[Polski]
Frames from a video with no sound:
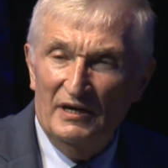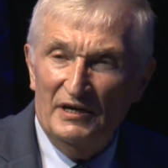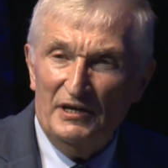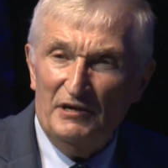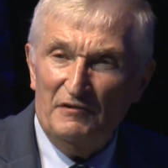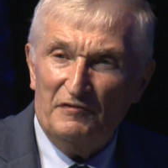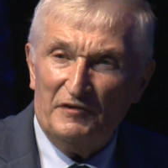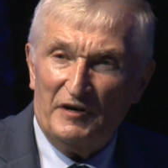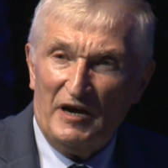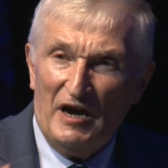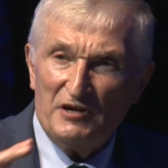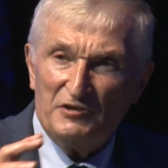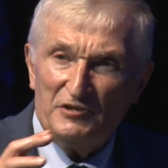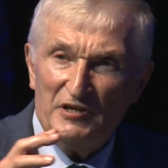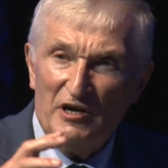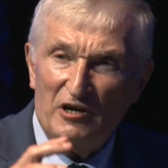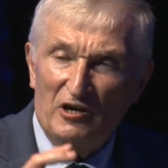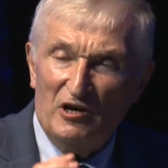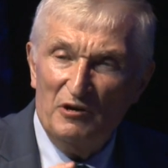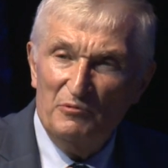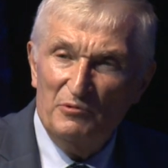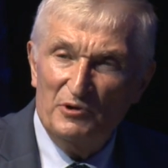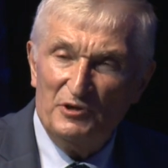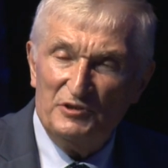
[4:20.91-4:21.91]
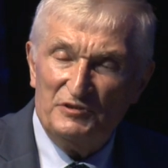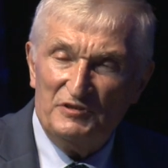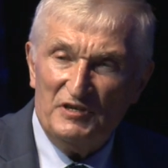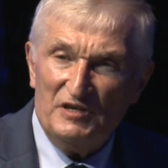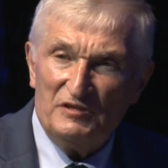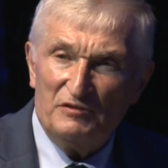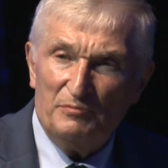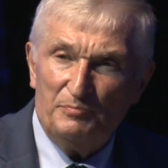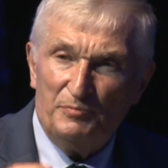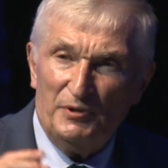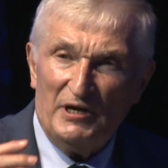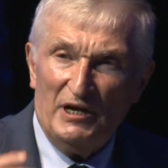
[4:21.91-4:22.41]
i w każdej komórce
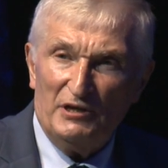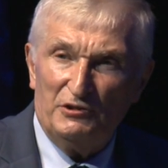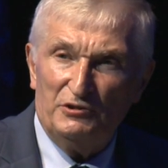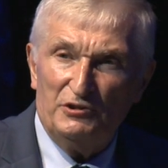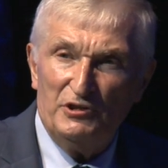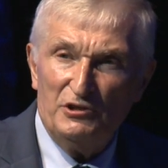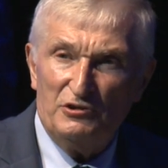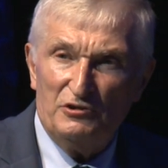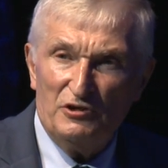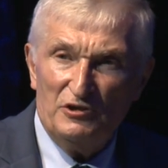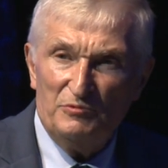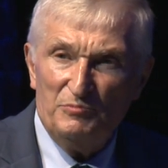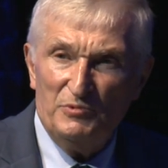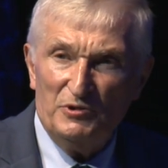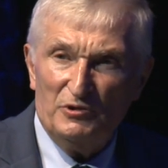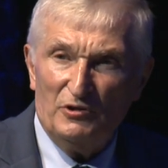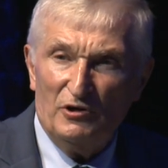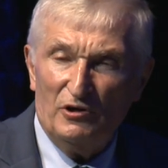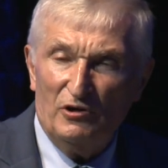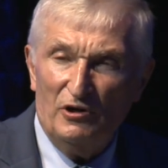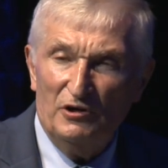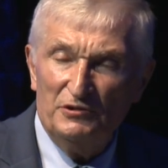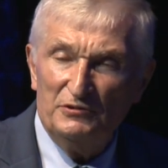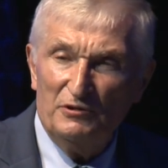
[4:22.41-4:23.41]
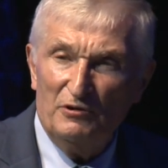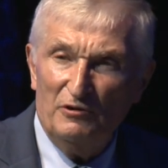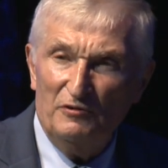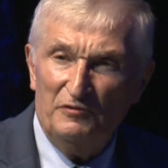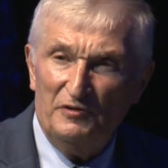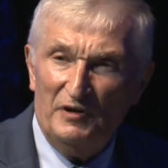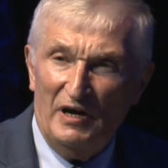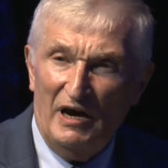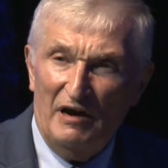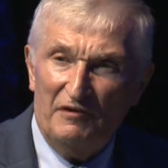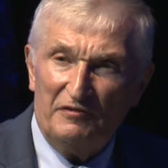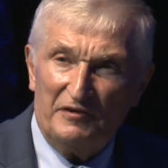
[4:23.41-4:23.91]
jest ponad 1000 mitochondriów,
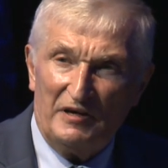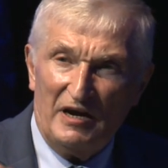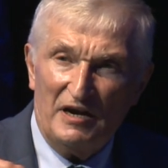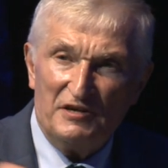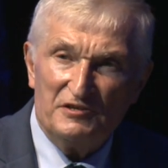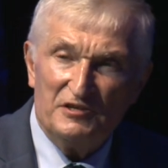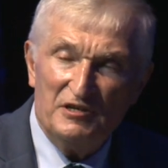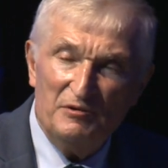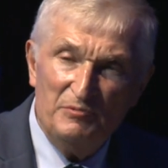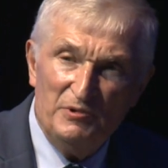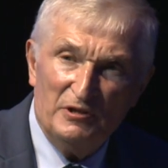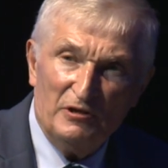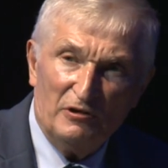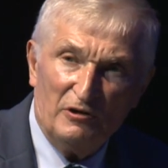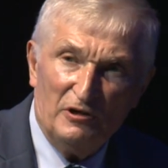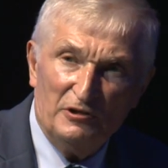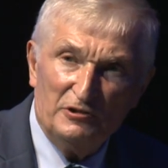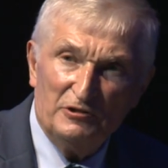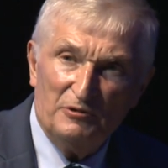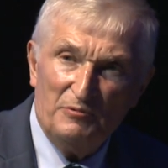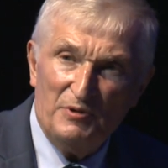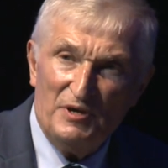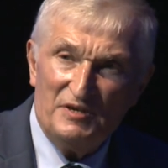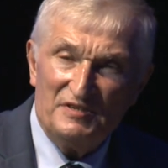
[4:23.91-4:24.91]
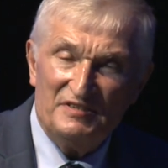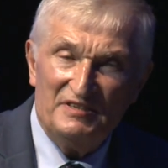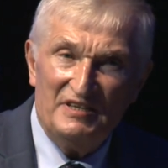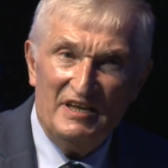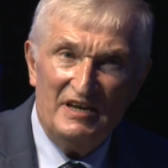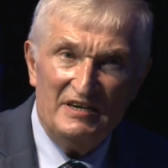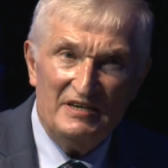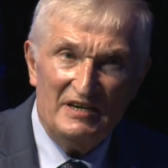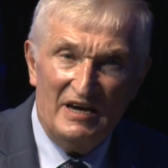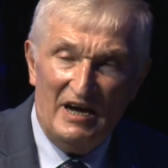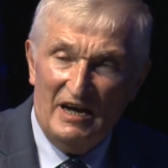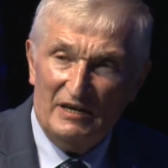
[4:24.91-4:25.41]
a w każdym mitochondrium jest
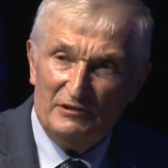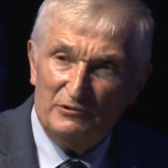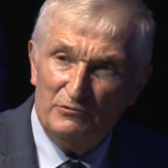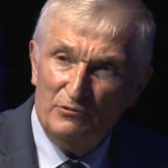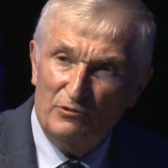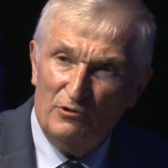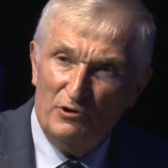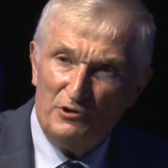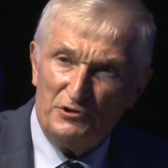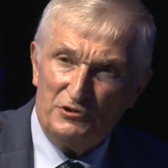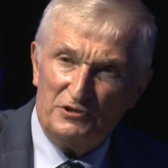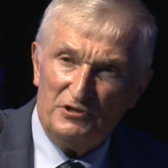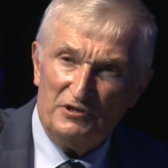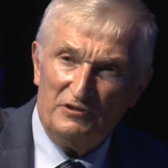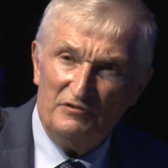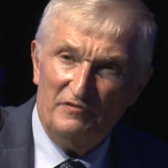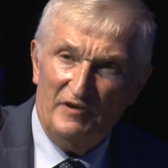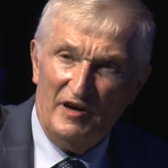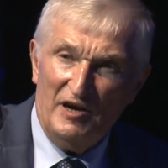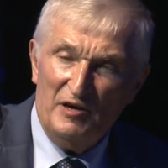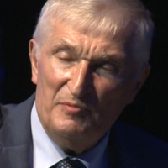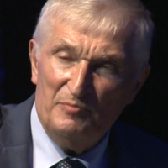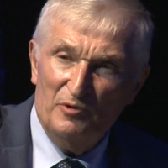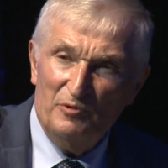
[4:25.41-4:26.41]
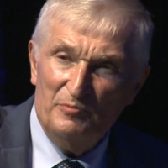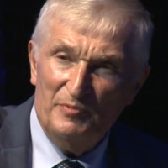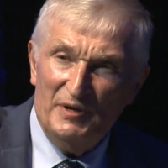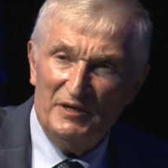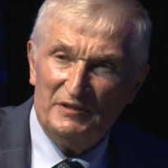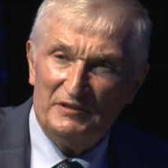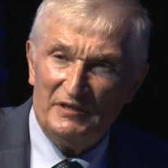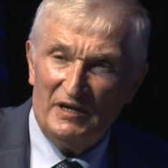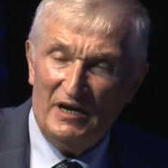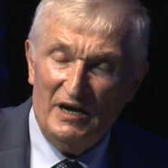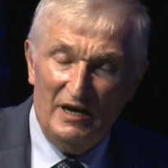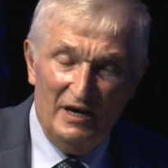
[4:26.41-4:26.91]
DNA długości 2,5
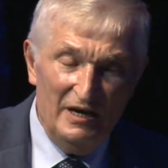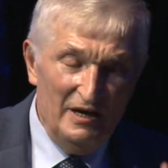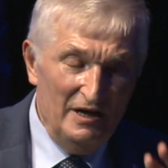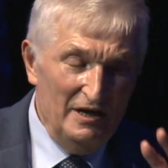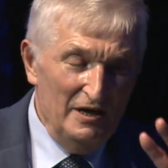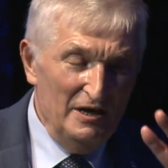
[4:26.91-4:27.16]
metra,